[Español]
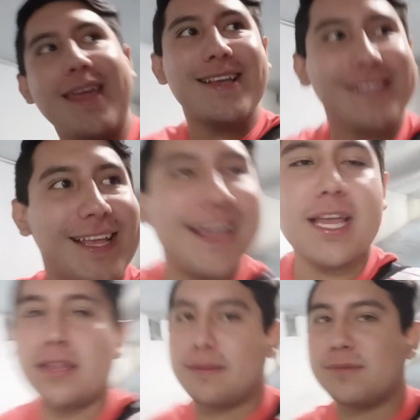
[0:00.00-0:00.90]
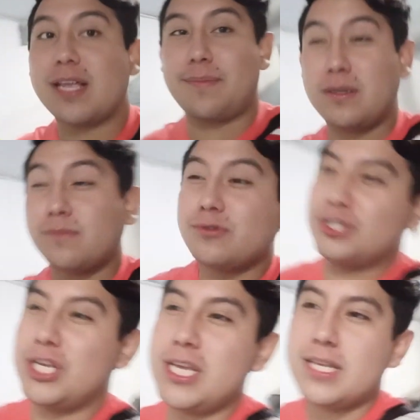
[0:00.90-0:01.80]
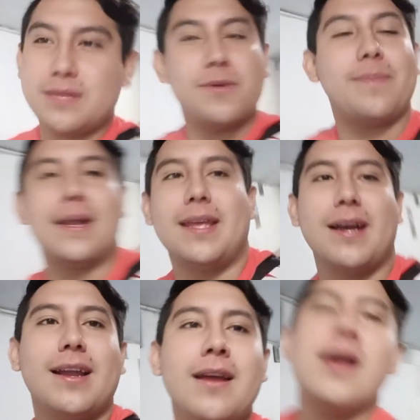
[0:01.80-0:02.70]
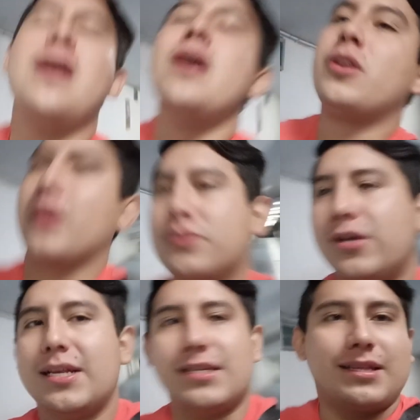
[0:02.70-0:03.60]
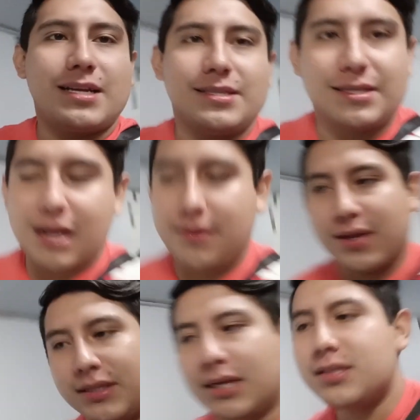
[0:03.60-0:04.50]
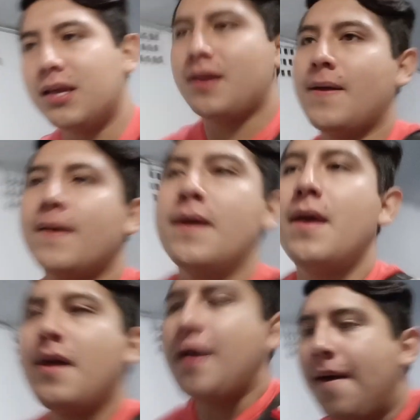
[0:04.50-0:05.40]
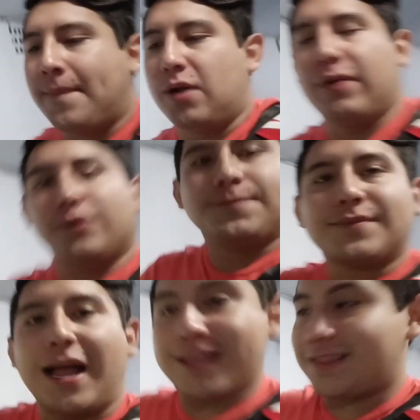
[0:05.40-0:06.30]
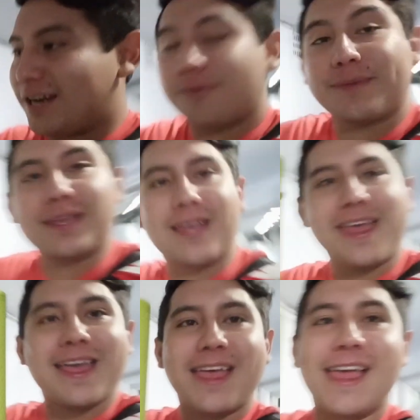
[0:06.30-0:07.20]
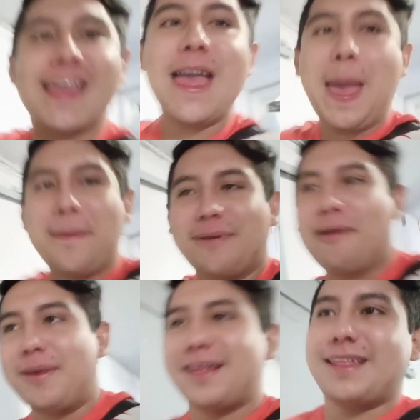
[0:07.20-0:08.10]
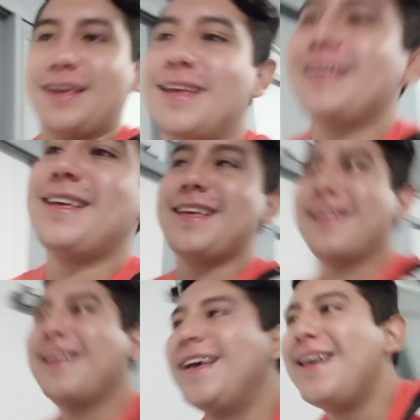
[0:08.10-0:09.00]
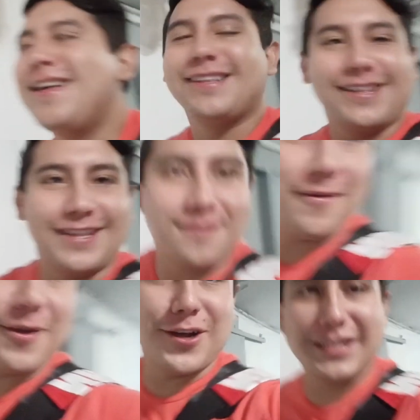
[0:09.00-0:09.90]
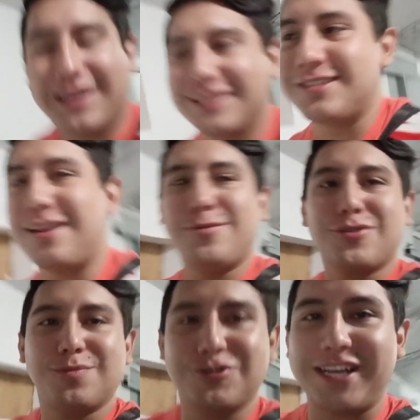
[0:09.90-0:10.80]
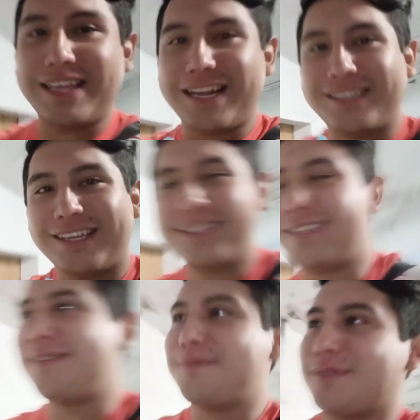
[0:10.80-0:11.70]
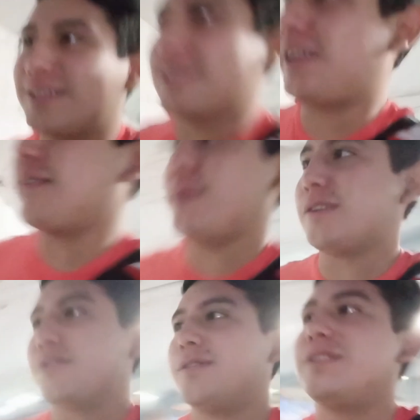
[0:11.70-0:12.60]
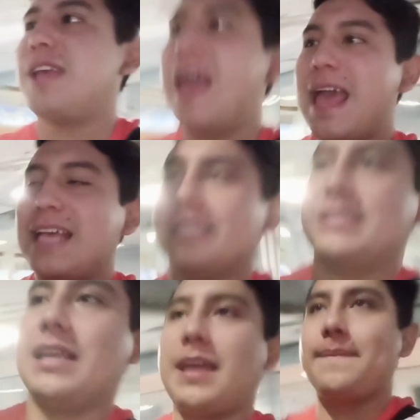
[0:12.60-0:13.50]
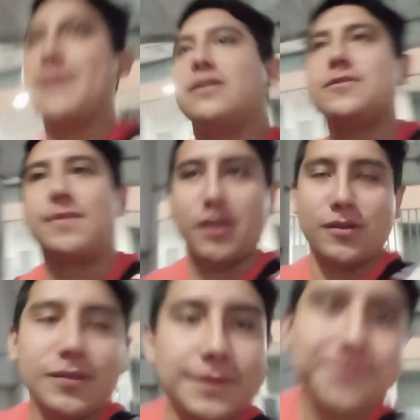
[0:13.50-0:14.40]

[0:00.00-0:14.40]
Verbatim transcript: es de que tenemos que caminar muchísimo para llegar, que no todas las entradas están abiertas. Pero bueno, ahí traigo mi, mi bebida de, de, mi amigo que traje en Starbucks. Muchas gracias. Que sé que, los, sé que los videos.